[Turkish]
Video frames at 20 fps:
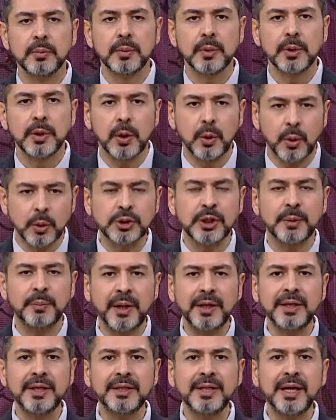E, o
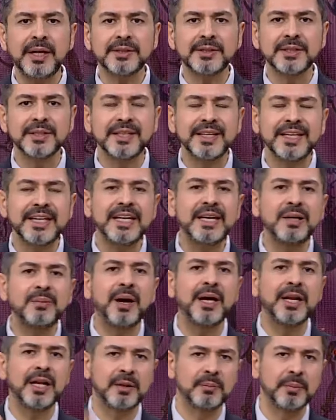zaman gidersin.
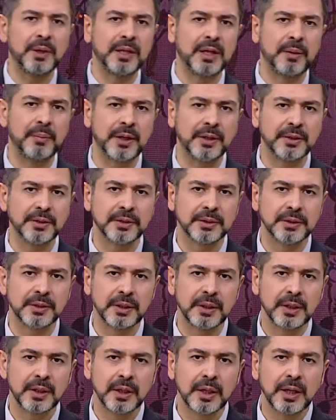İhmal etme demektir.
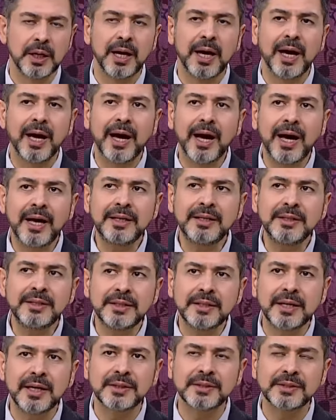
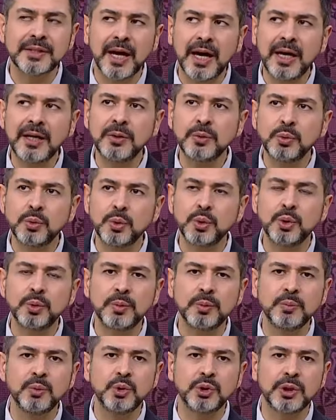Herkes her
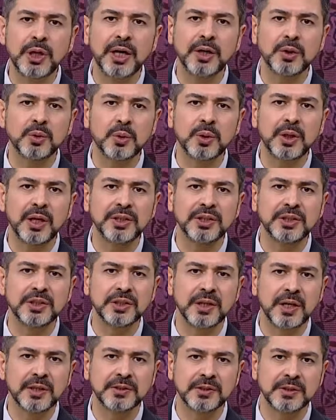durumu müsait olan
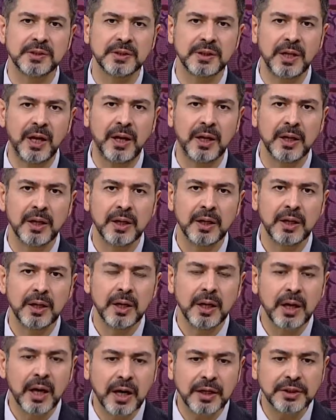için aslında
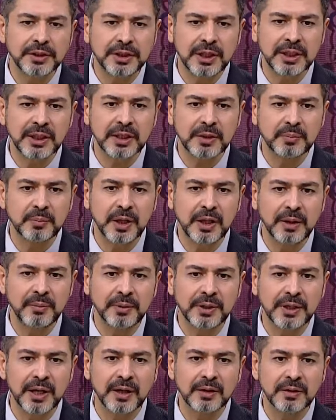hacca gitme
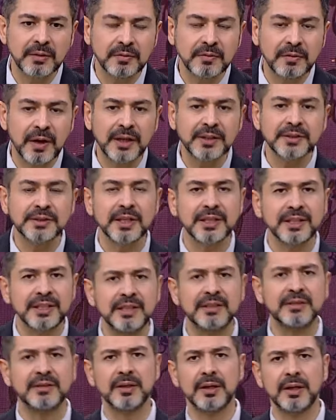imkanın varsa
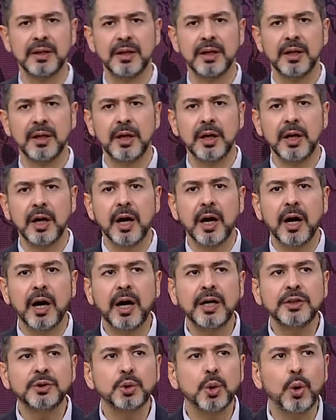git.
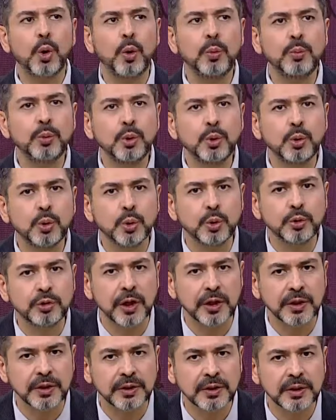Hac ömrü
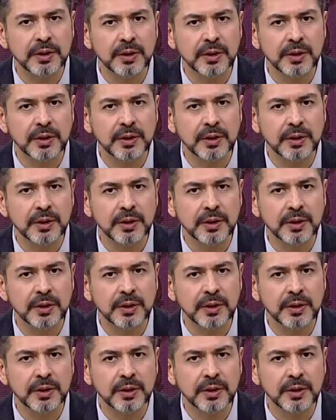kurtarır.